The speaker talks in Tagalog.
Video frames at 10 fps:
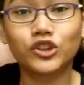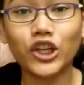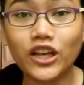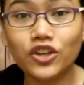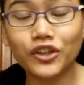
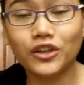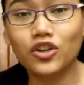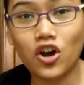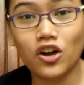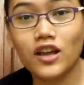train your
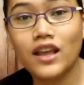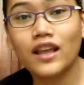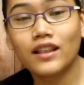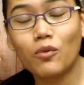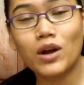dog
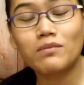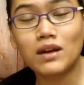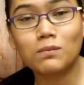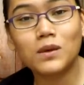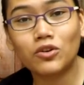na wag
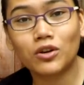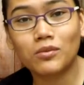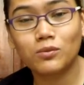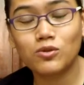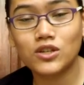mag-pee or
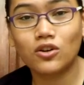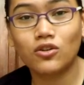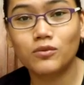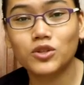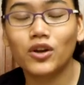magpo sa
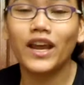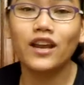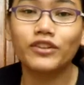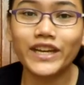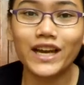loob. So
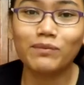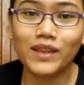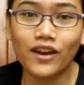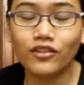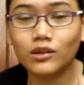again, recap
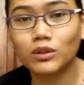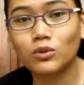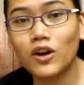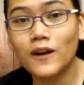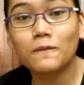tayo.
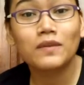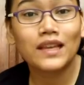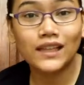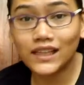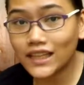Number one,
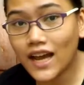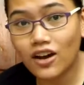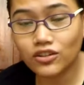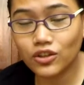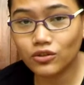clean
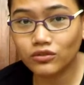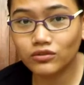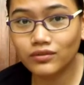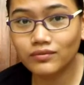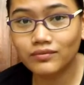out
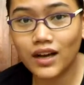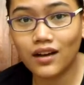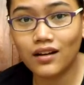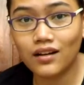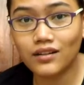yung
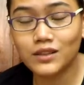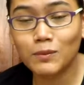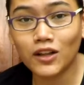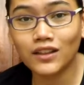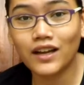uh,
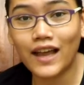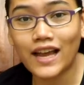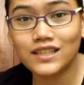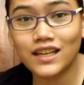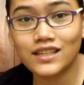spot ng
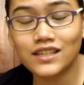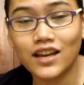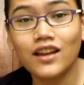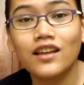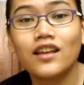accidents
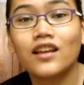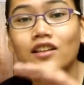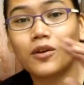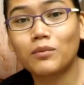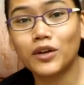niya.
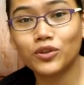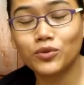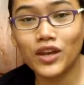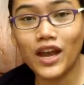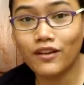Number
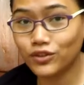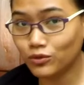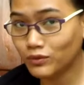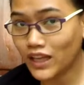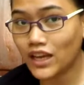two, you have
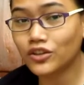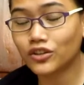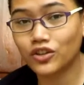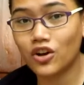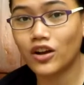to take
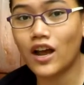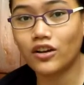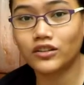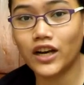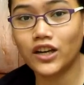your dog
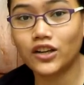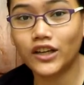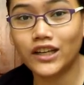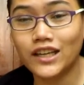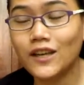out
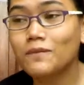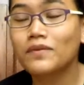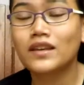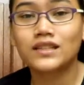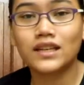regularly
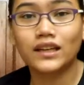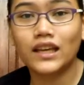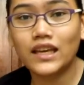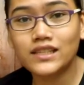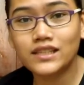sa
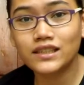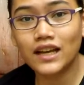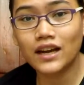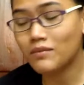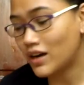case
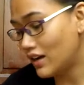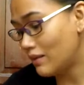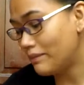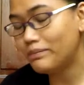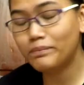ng
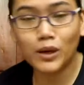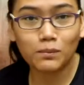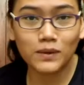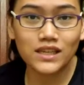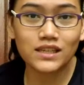mga
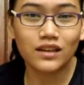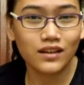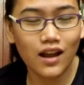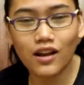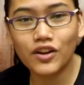puppies,
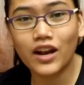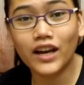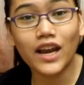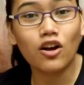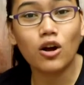ano
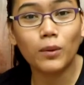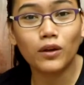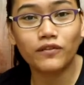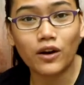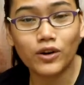lang yan, a
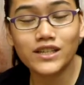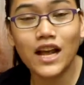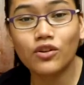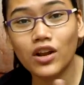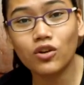couple of hours,
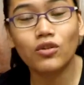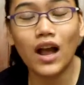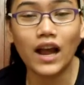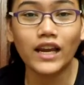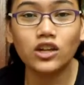lalo na kung
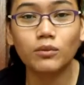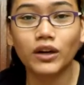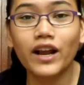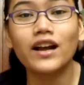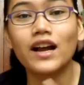kakainom
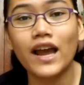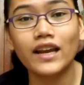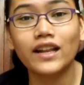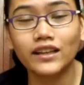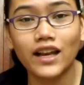or
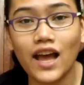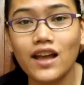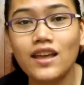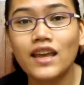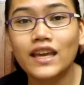kakakain lang nila,
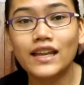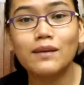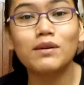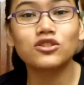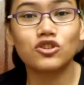
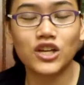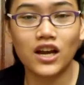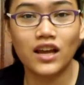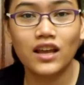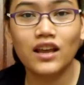ilabas niyo
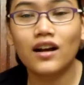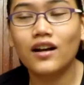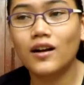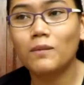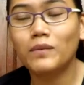siya.
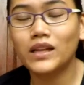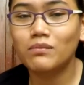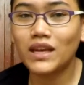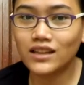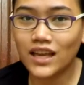Um, it
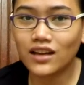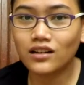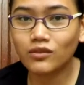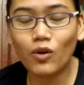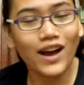may take
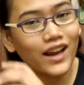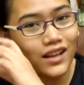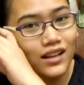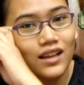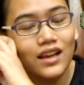a
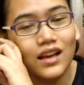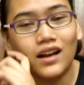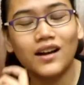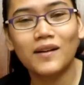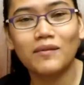while
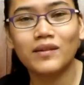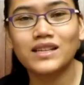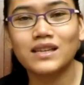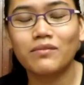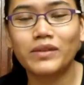um,
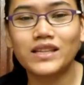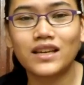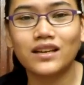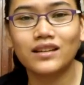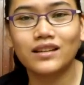kasi
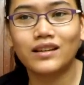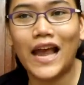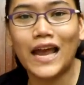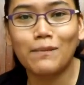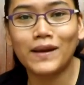minsan
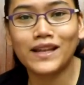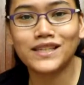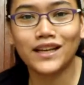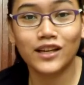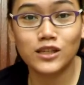naghahanap pa yan
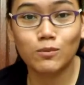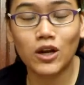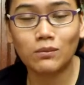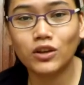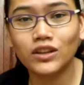sila ng
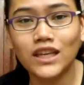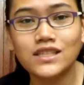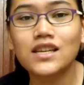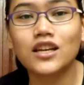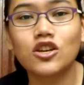spot. Pero
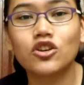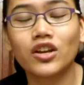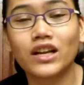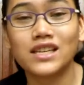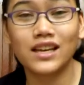tiisin
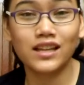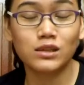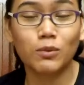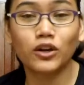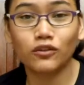ninyo yan kasi
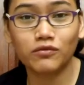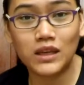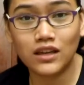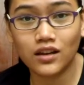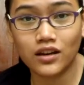it's part of
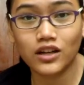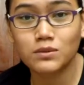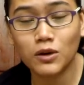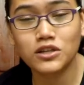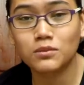being a
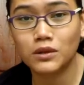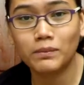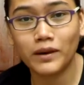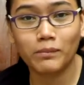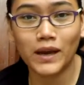responsible
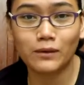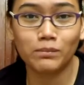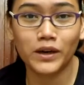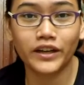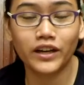pet, pet
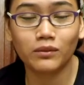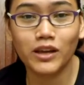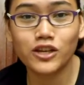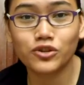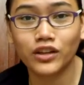parent.
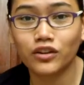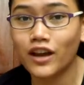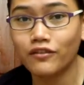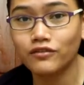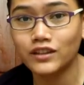Make sure that you have